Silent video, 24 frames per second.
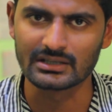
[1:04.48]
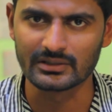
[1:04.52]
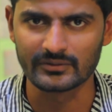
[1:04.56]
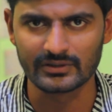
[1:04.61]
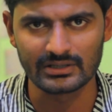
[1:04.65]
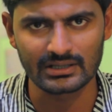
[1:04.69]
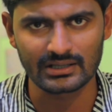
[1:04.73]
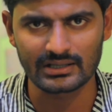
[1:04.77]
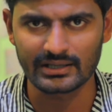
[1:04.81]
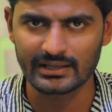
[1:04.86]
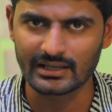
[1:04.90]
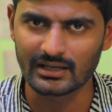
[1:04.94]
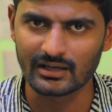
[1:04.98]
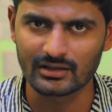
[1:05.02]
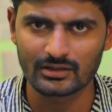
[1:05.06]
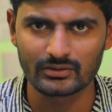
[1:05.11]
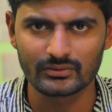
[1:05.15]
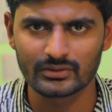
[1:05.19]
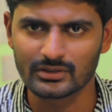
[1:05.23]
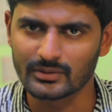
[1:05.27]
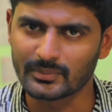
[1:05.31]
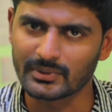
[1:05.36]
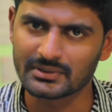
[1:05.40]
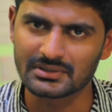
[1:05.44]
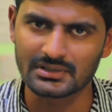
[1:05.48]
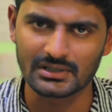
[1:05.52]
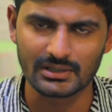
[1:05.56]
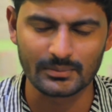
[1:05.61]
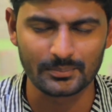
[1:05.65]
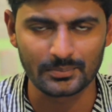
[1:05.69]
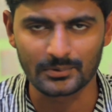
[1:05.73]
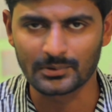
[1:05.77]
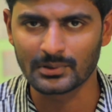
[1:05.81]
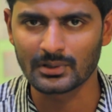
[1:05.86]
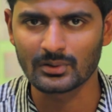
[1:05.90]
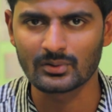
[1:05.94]
எந்தவித கையெழுத்தும் வந்து
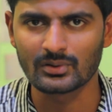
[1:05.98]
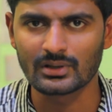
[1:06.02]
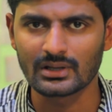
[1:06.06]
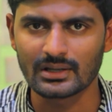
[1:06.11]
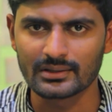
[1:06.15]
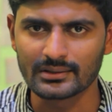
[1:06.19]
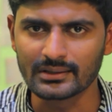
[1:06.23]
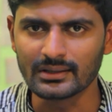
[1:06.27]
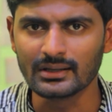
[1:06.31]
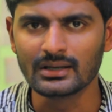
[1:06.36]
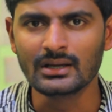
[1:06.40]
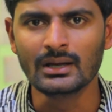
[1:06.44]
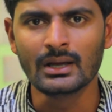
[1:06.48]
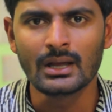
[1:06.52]
பார்த்தீங்கன்னா போடக்கூடாது